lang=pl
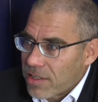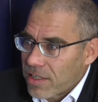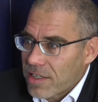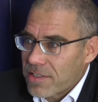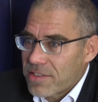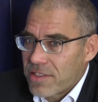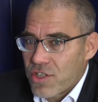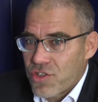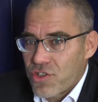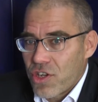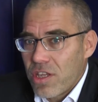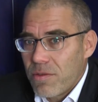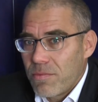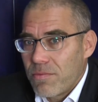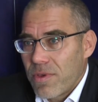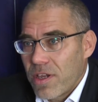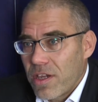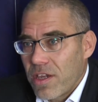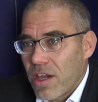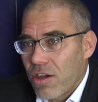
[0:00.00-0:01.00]
I teraz, jeżeli
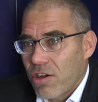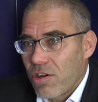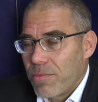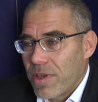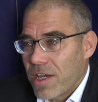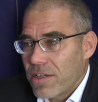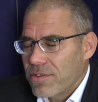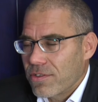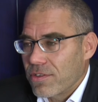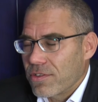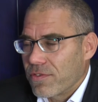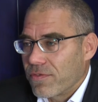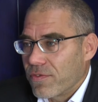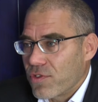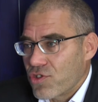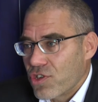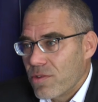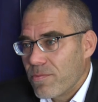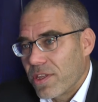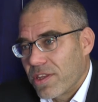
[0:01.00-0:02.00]
my jako miasto
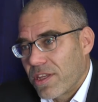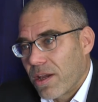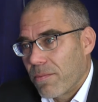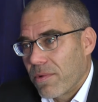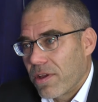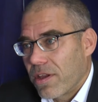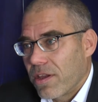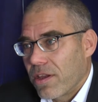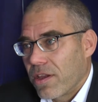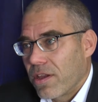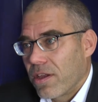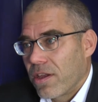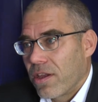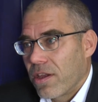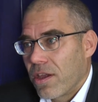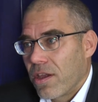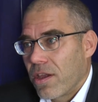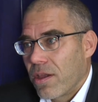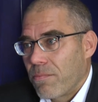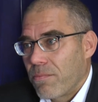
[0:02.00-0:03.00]
stworzymy tam e,
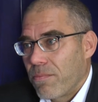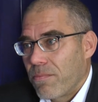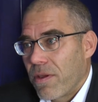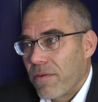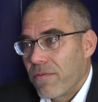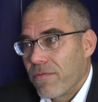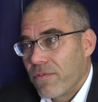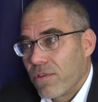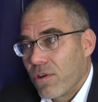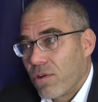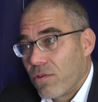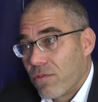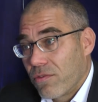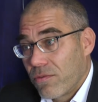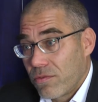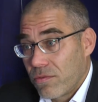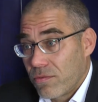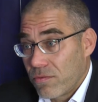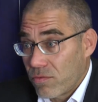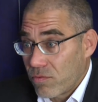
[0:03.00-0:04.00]

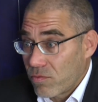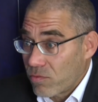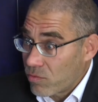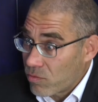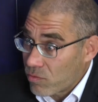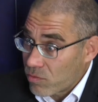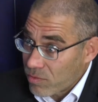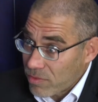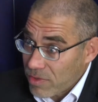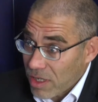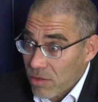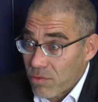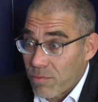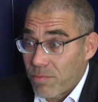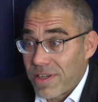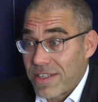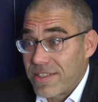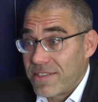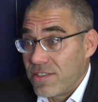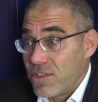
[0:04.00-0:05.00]
pewną
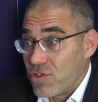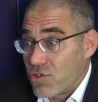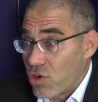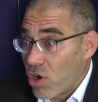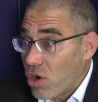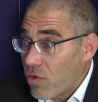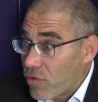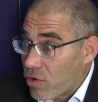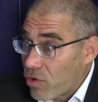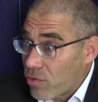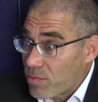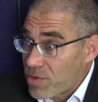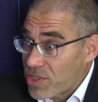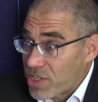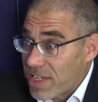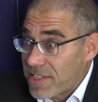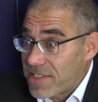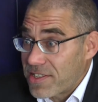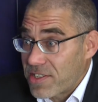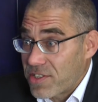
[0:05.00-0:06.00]
prestiżową
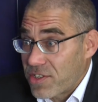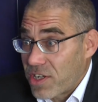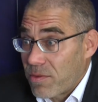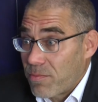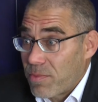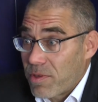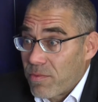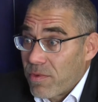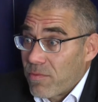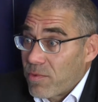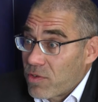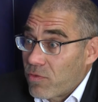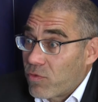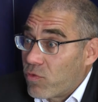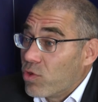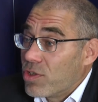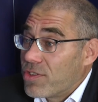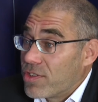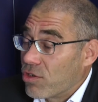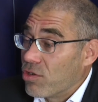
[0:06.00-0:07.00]
przestrzeń,
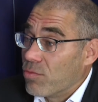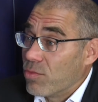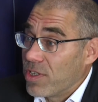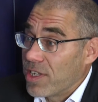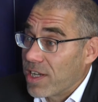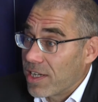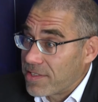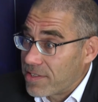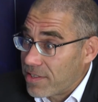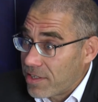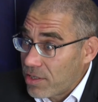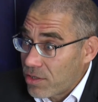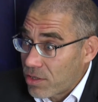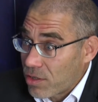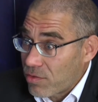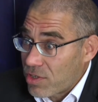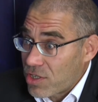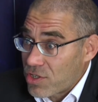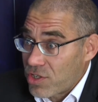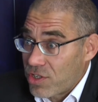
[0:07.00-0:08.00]
funkcję
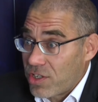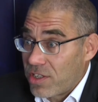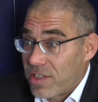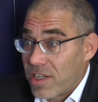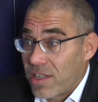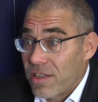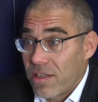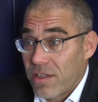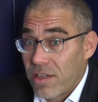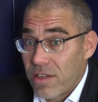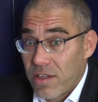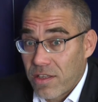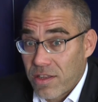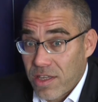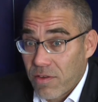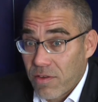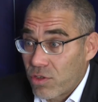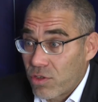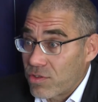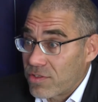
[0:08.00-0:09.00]
komunikacyjną, jeżeli ten, e,
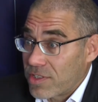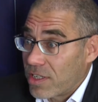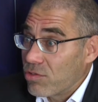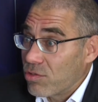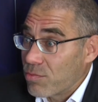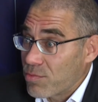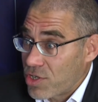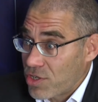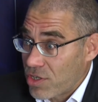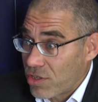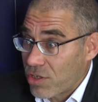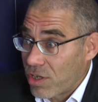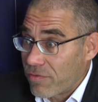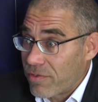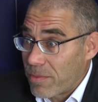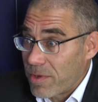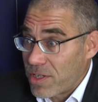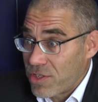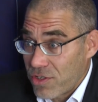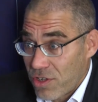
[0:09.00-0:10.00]
to centrum
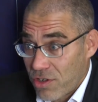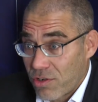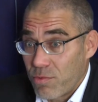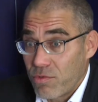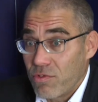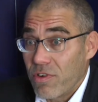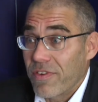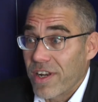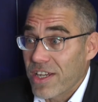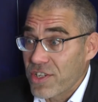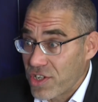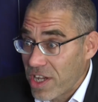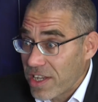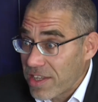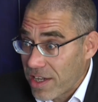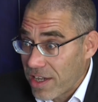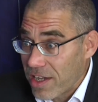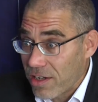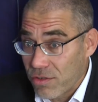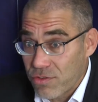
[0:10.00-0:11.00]
przysiadkowe będzie robiło
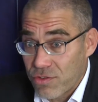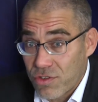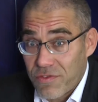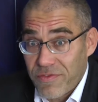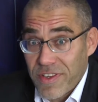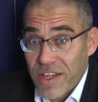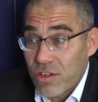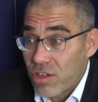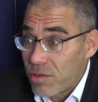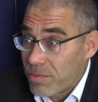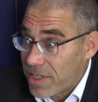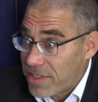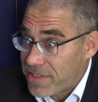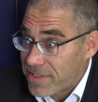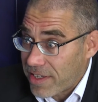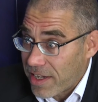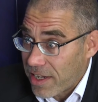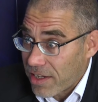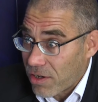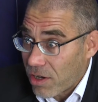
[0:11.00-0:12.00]
wrażenie jako coś
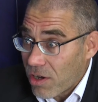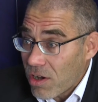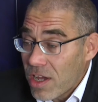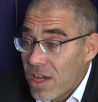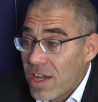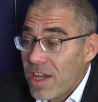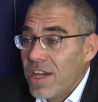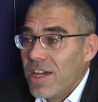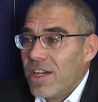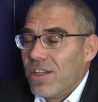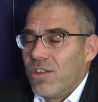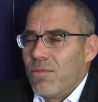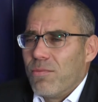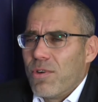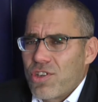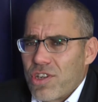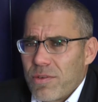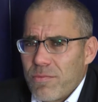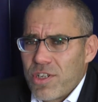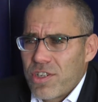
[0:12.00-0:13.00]
wielkomiejskiego, to
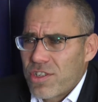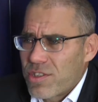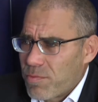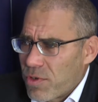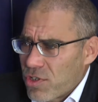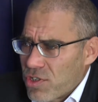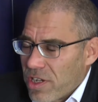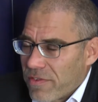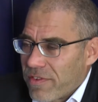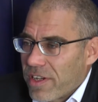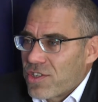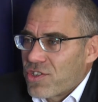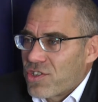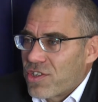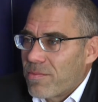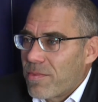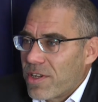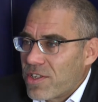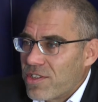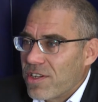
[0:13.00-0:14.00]
możemy się spodziewać,
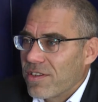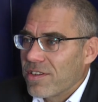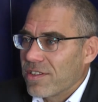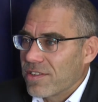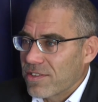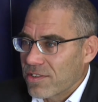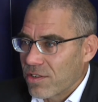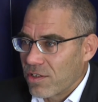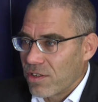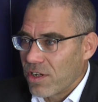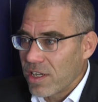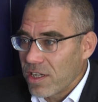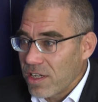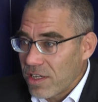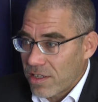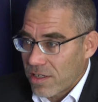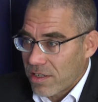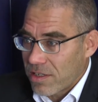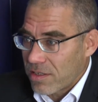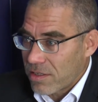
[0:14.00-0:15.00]
że będzie z
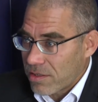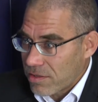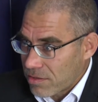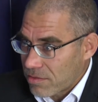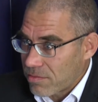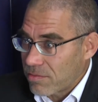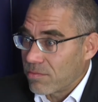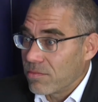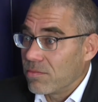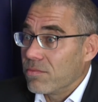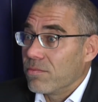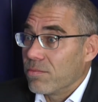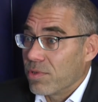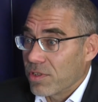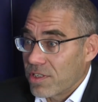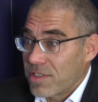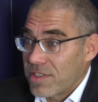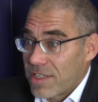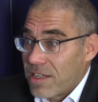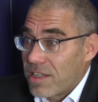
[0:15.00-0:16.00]
kolei e,
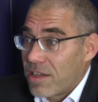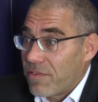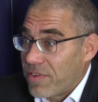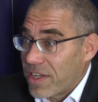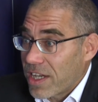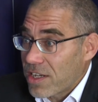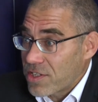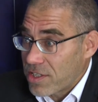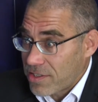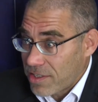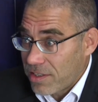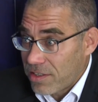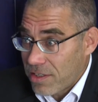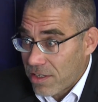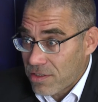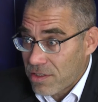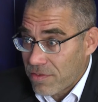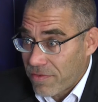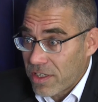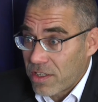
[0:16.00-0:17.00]
potencjalnie większe
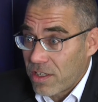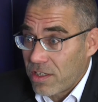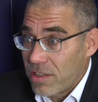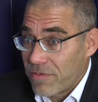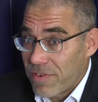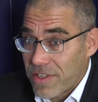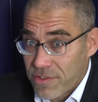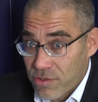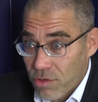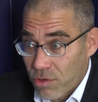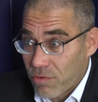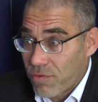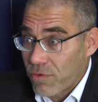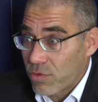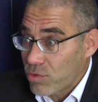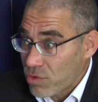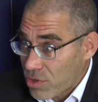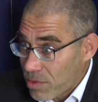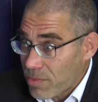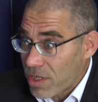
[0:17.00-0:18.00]
zainteresowanie inwestorów,
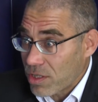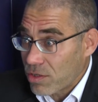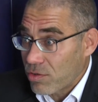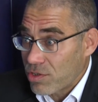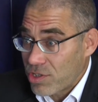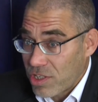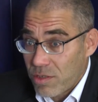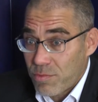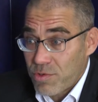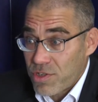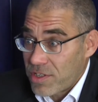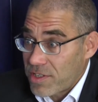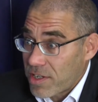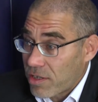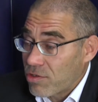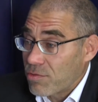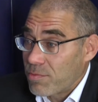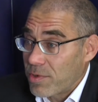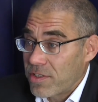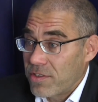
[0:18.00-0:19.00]
którzy będą chcieli przyjść z
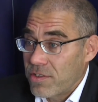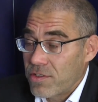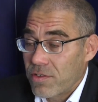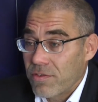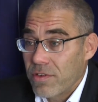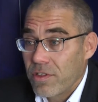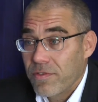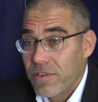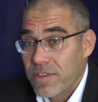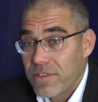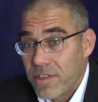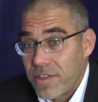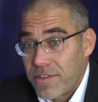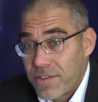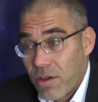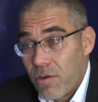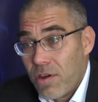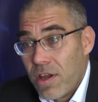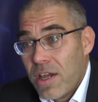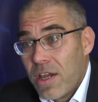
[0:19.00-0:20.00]
jakąś prestiżową
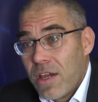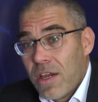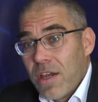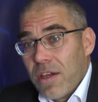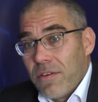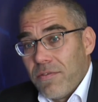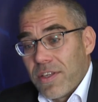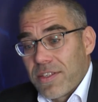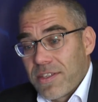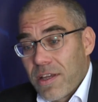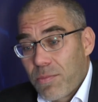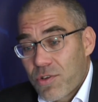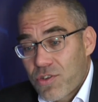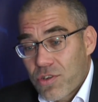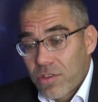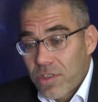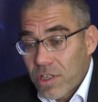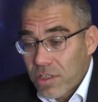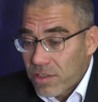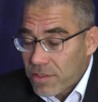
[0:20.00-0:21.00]
inwestycją. Więc na
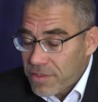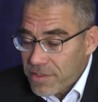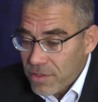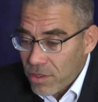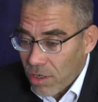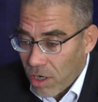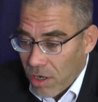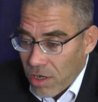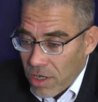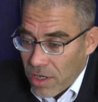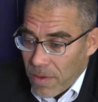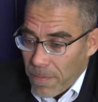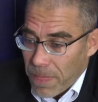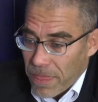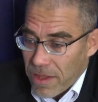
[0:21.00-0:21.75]
początek to jest to.